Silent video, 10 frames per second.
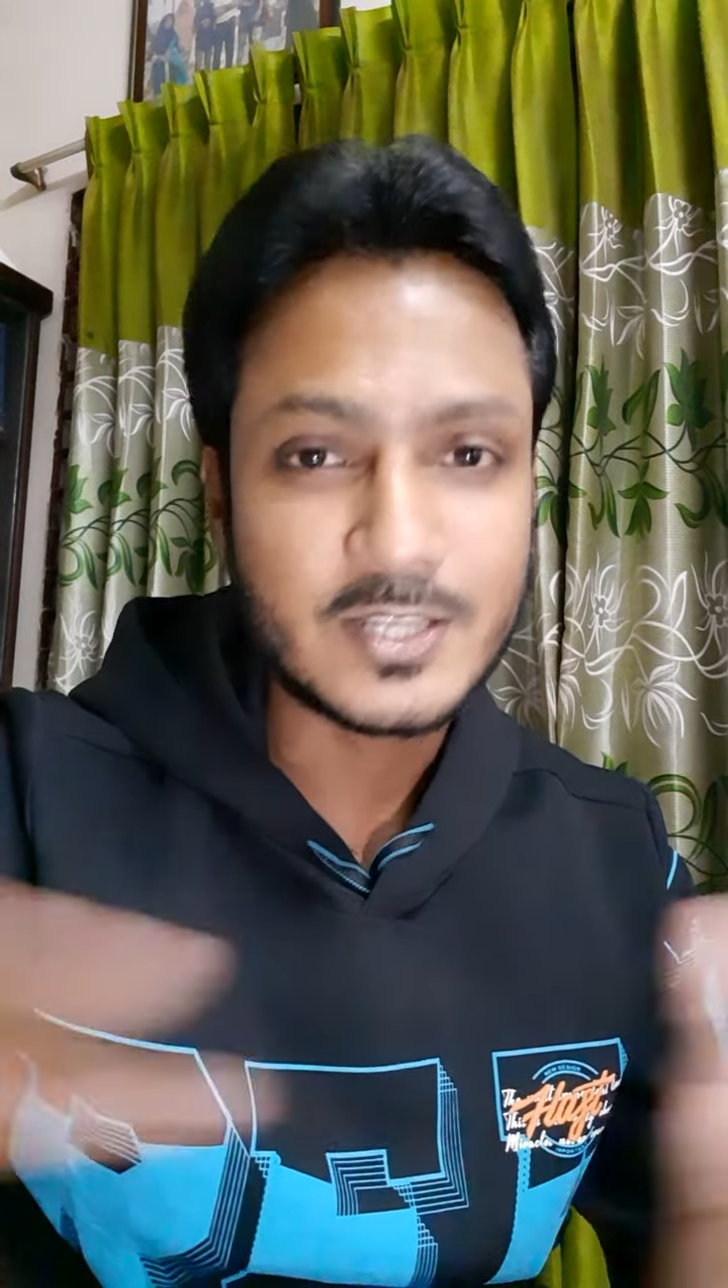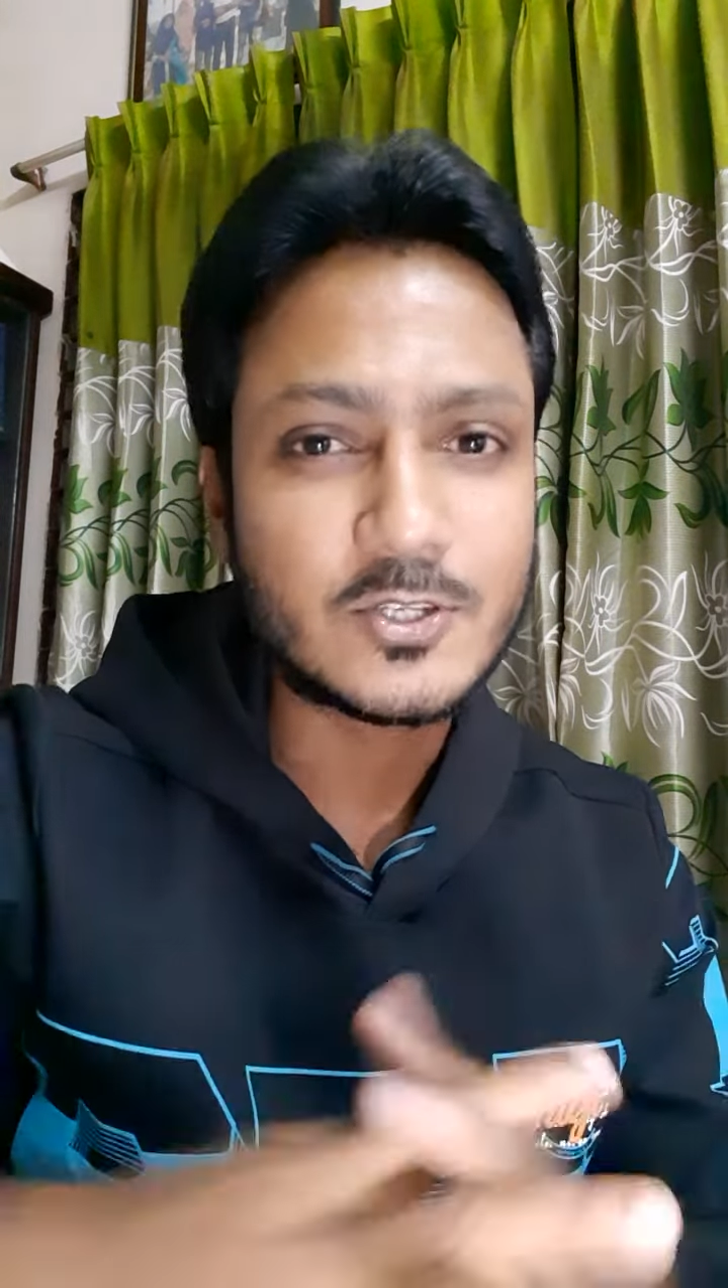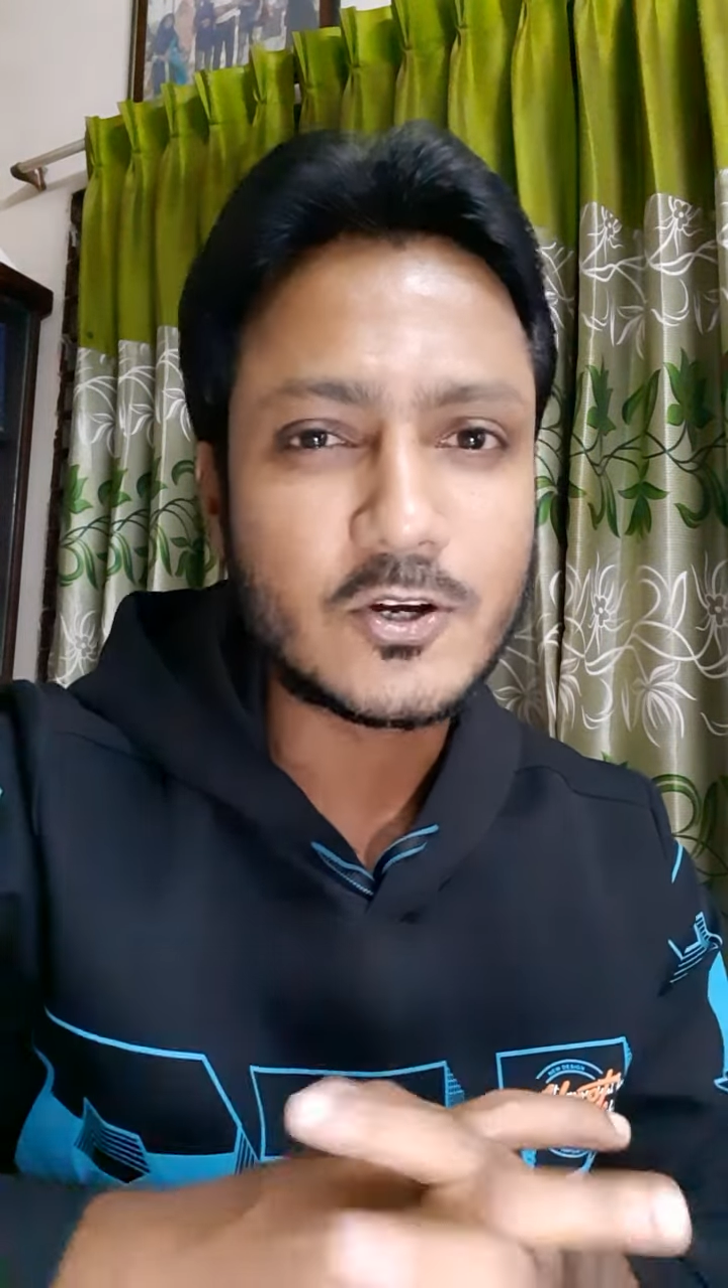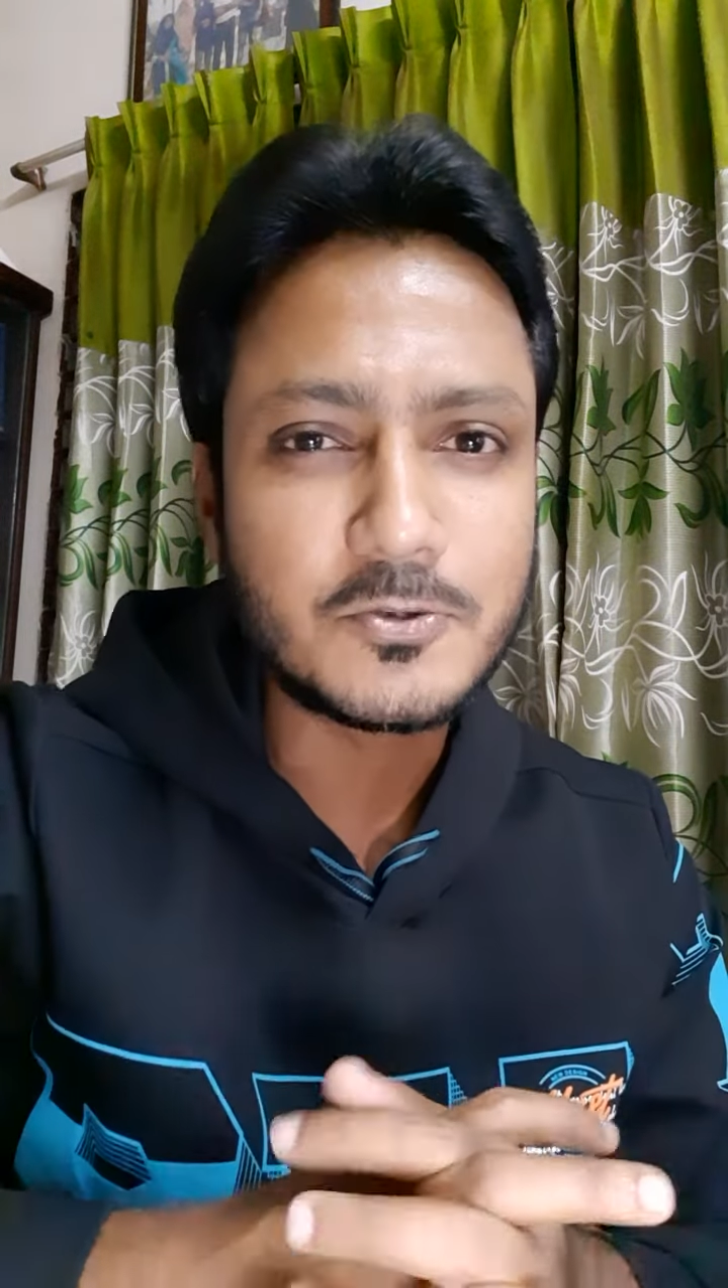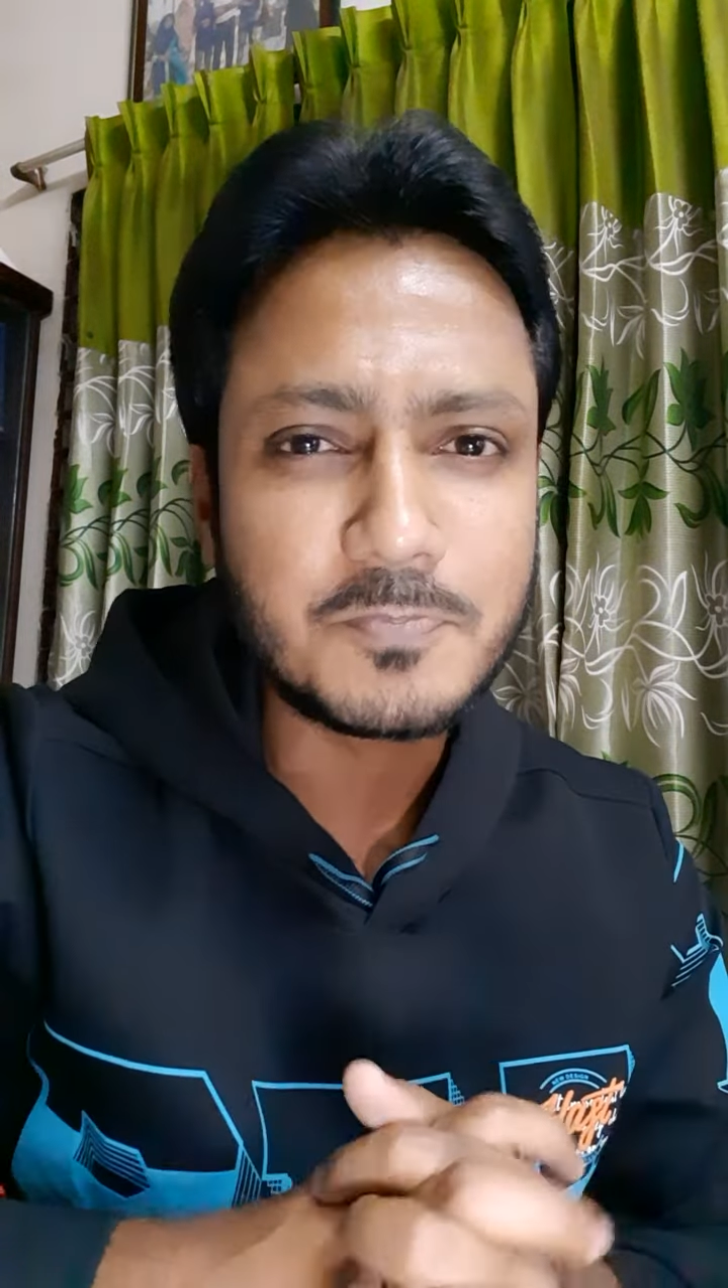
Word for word: তখন